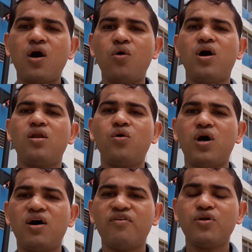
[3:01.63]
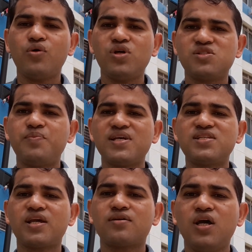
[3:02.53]
हाओ हलो हावई यू इस
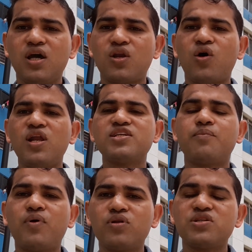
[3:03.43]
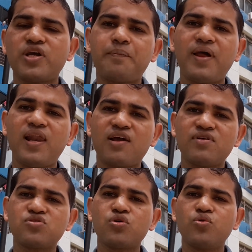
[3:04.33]
बेसिक नॉलेज अबाउट द जापान
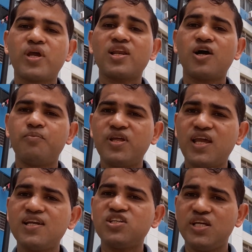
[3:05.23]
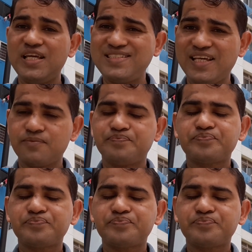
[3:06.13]
लैंग्वेज सो यू कैन कम्युनिकेट ईजी